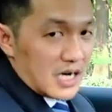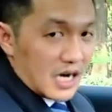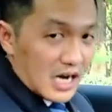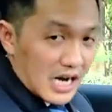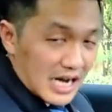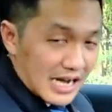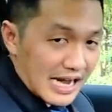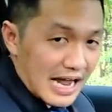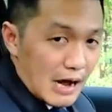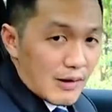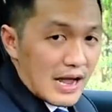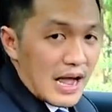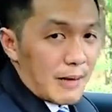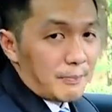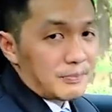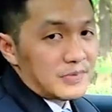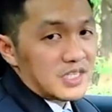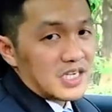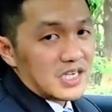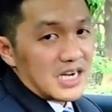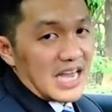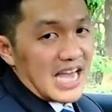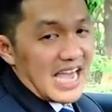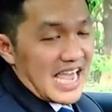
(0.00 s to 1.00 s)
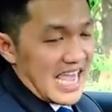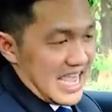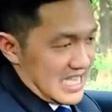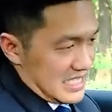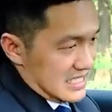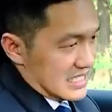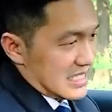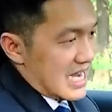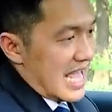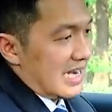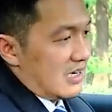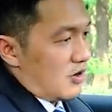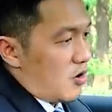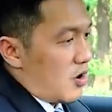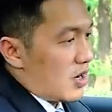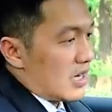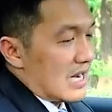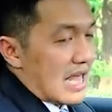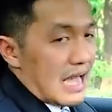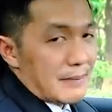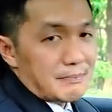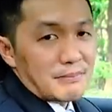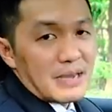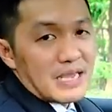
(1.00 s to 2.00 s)
rất là cao cấp như là S-Class
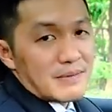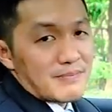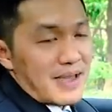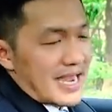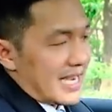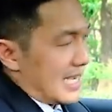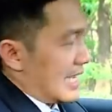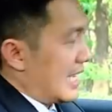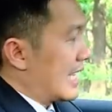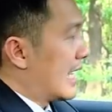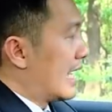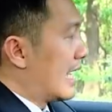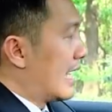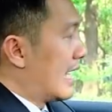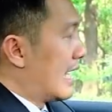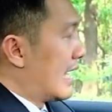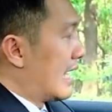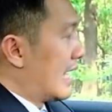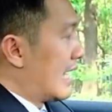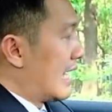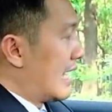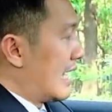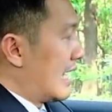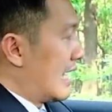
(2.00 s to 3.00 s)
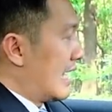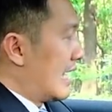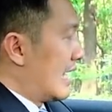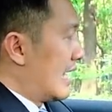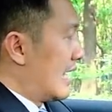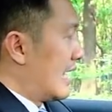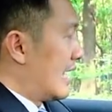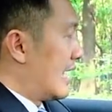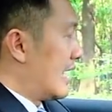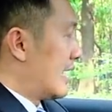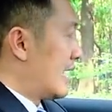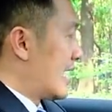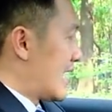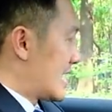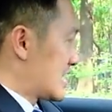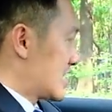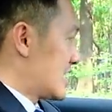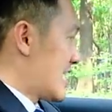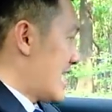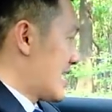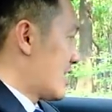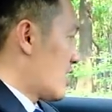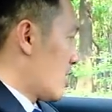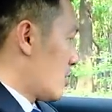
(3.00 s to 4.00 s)
hoặc là Maybach à
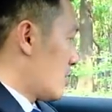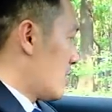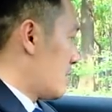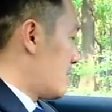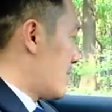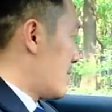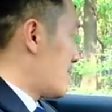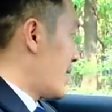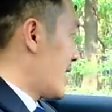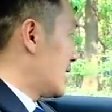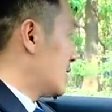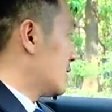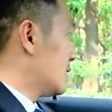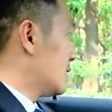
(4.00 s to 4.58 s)
S-Class hoặc là Maybach